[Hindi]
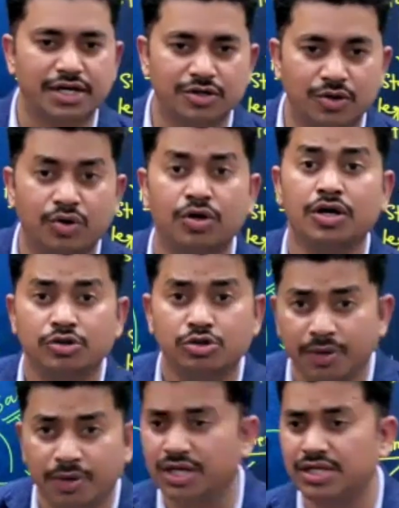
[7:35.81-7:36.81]
एक्ट को
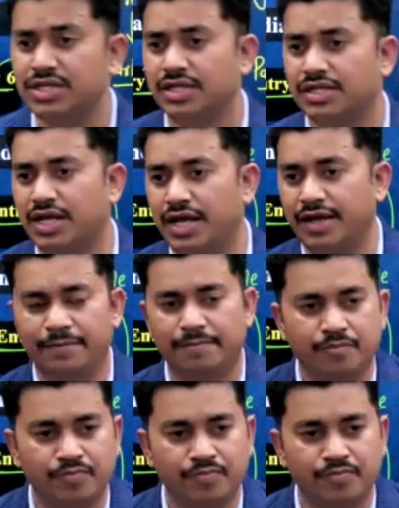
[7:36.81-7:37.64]
तो बदल सकता है